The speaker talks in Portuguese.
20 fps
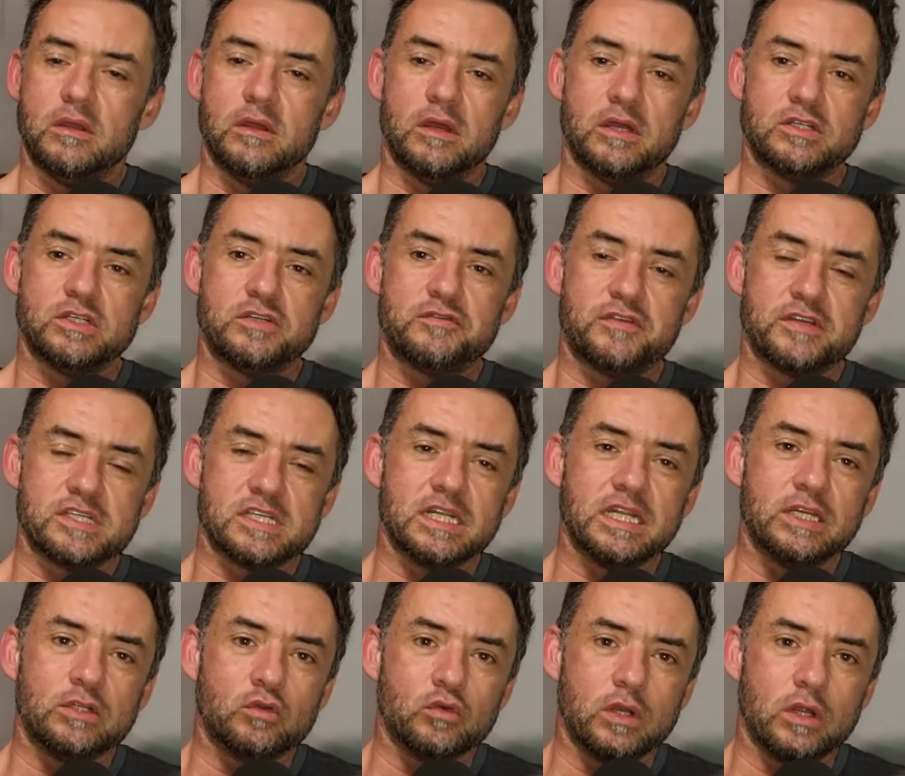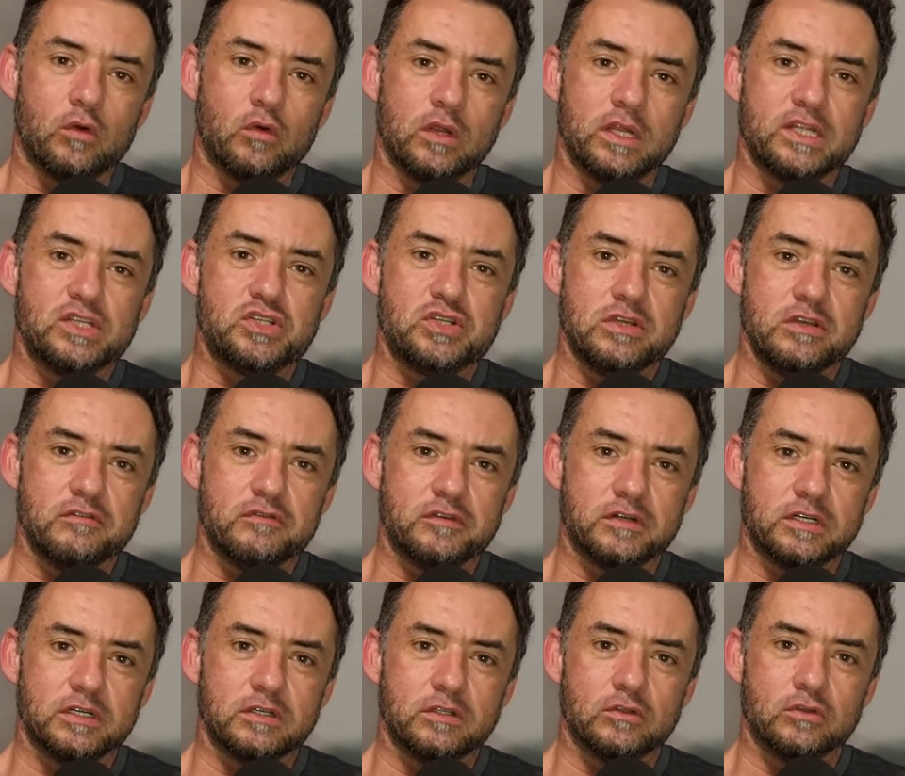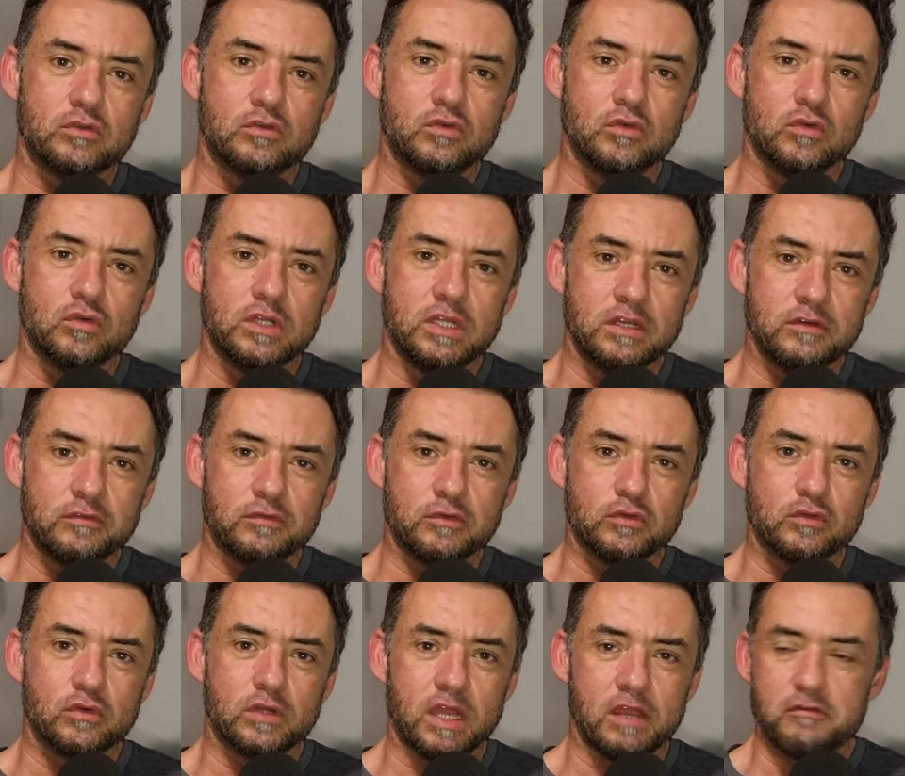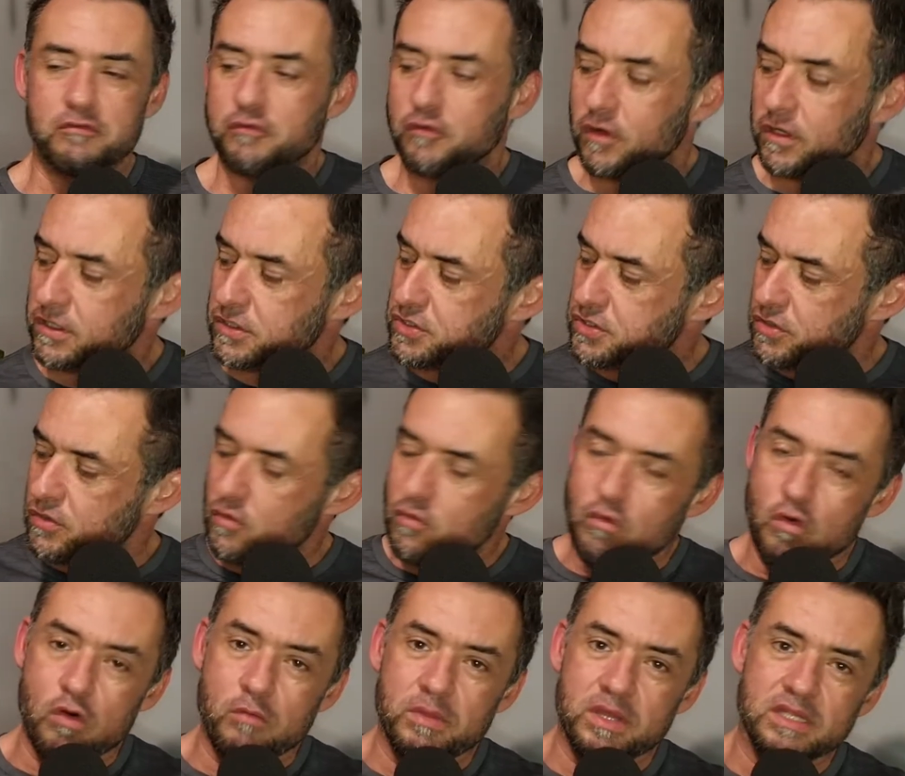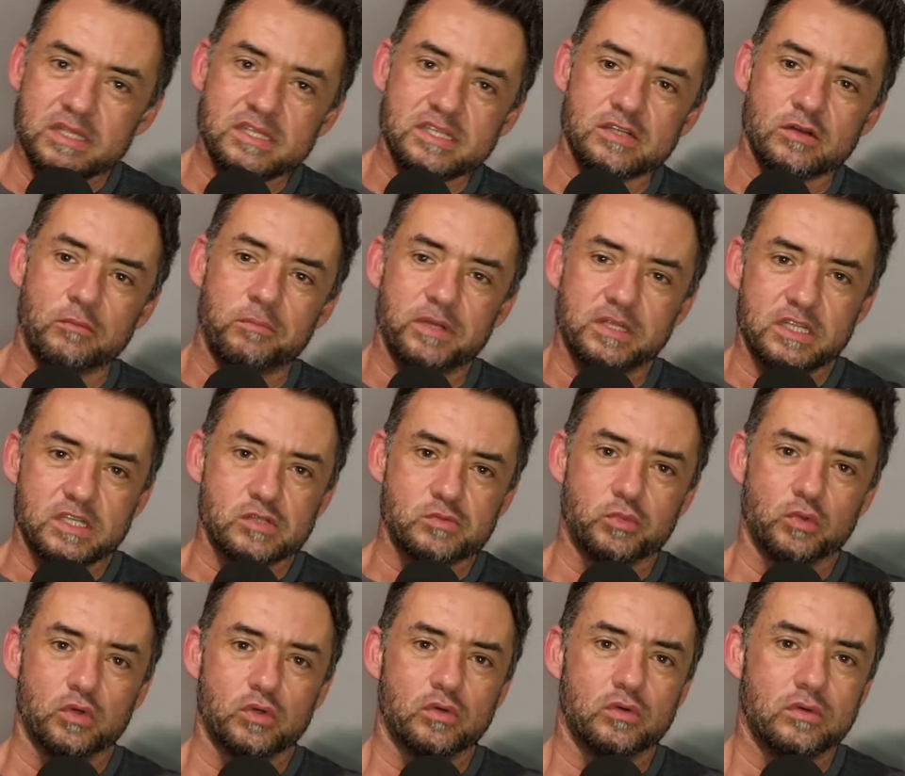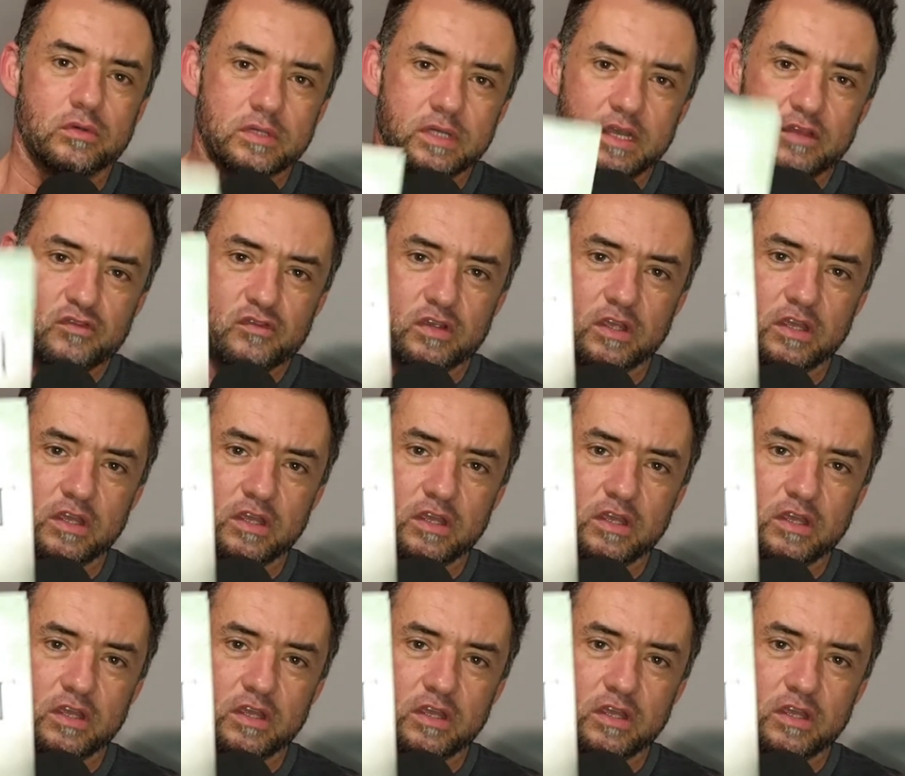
a gente fez a leitura coletiva do livro do Ken Follett, O Homem de São Petersburgo. Este